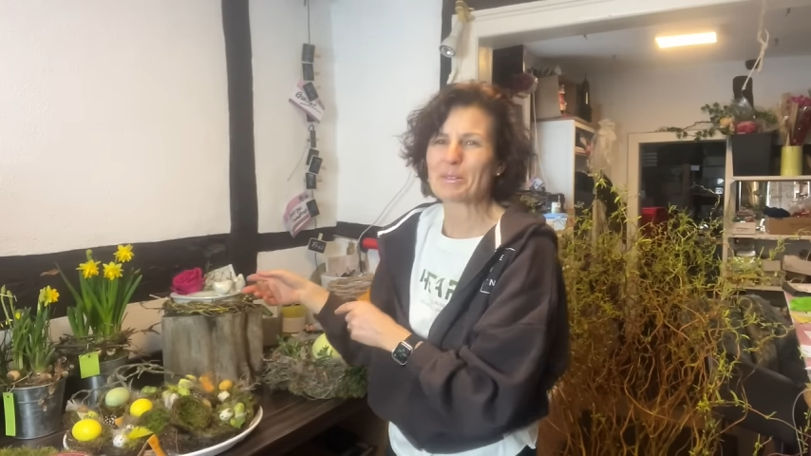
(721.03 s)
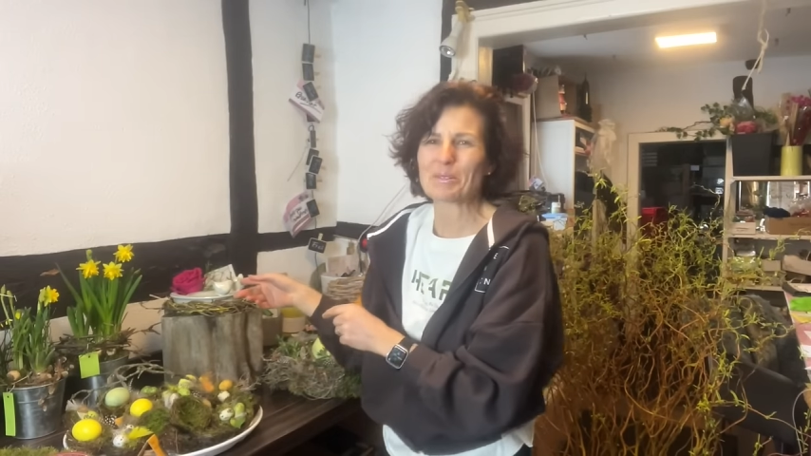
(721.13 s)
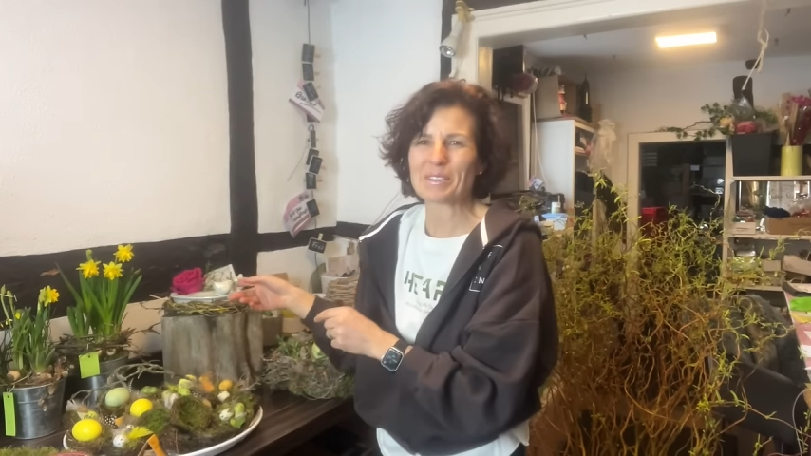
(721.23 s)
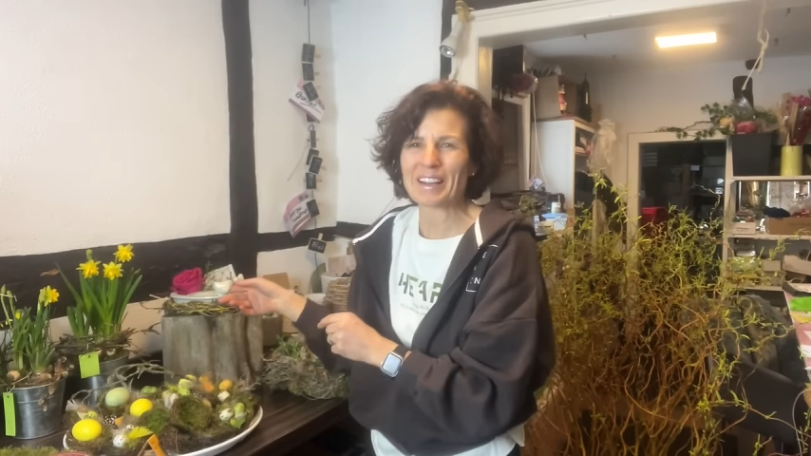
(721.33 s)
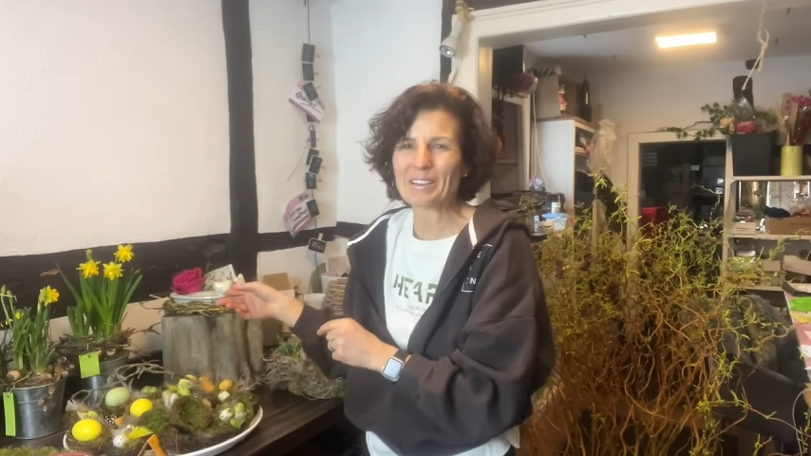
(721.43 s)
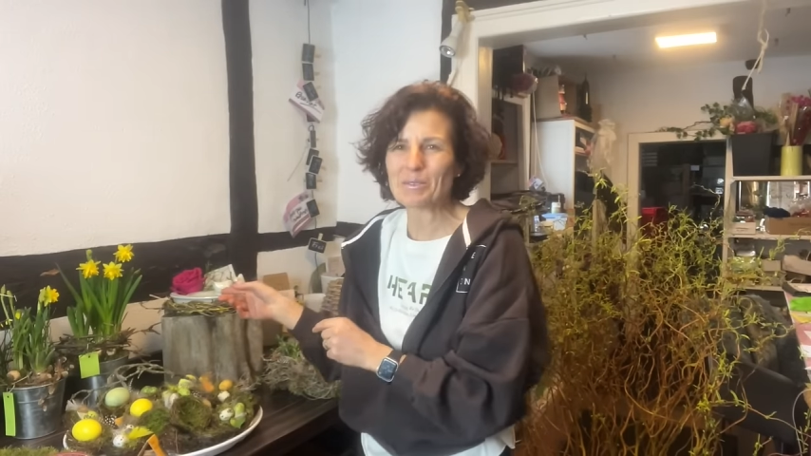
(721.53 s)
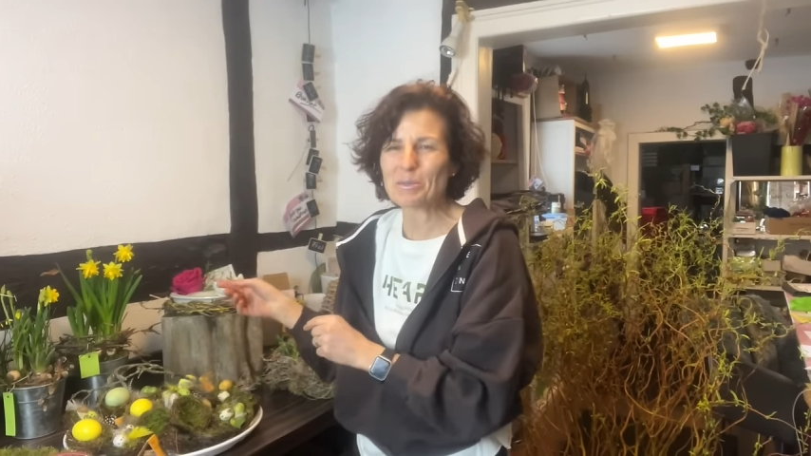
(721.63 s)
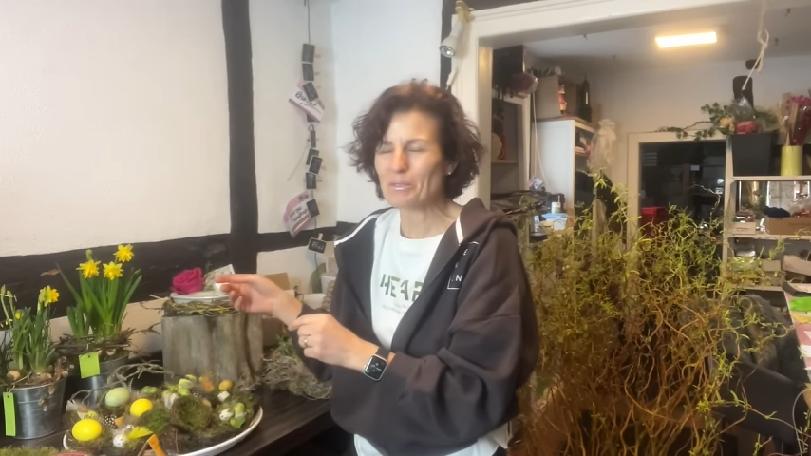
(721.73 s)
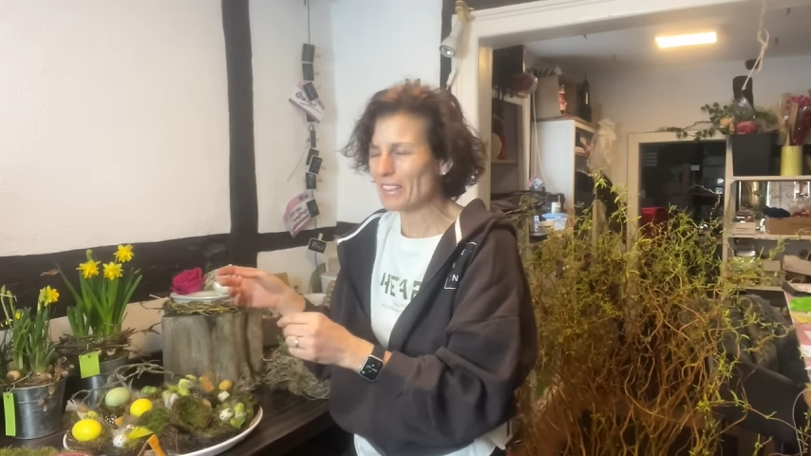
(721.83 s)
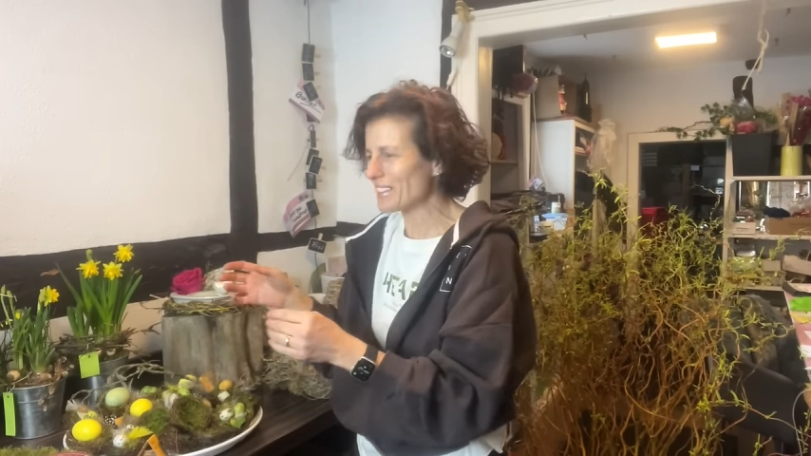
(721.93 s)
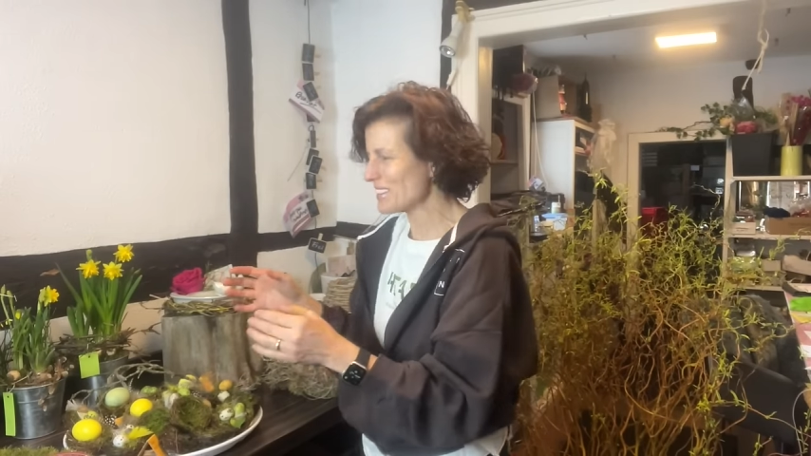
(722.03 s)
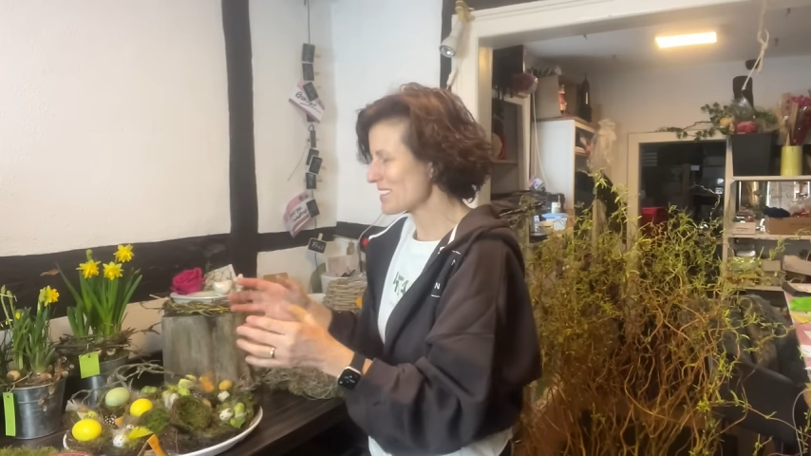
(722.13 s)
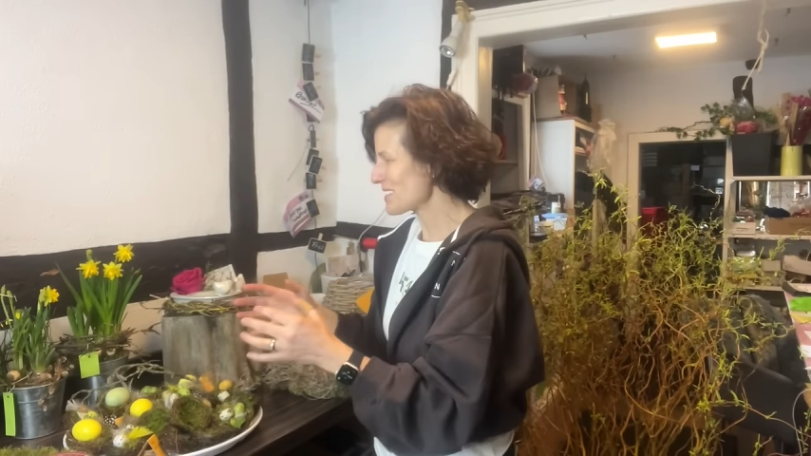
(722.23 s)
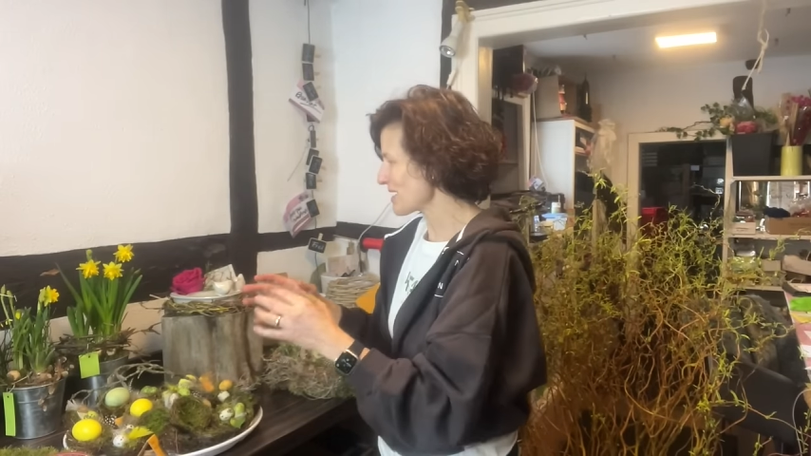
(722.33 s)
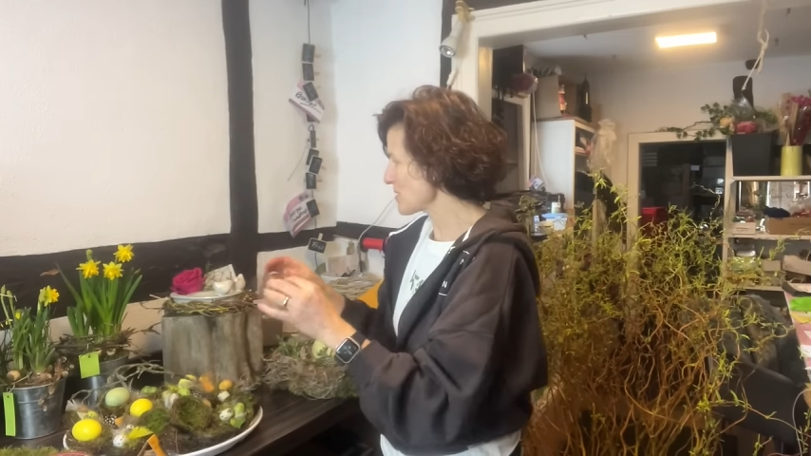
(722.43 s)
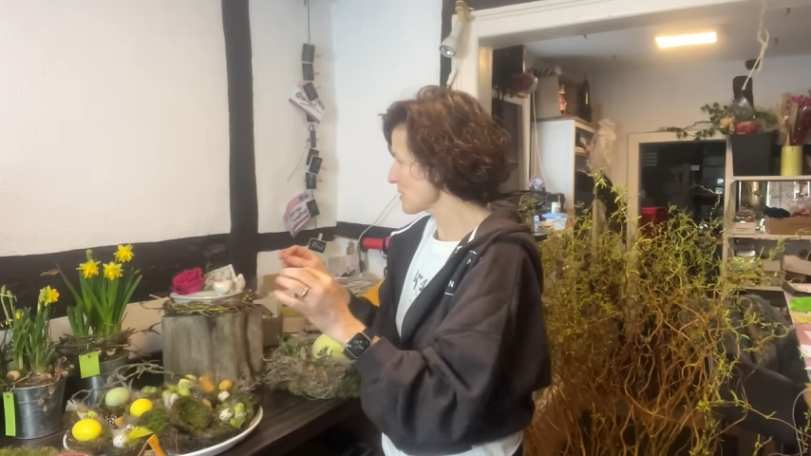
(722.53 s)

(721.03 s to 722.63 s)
total gut, weil das ist dann so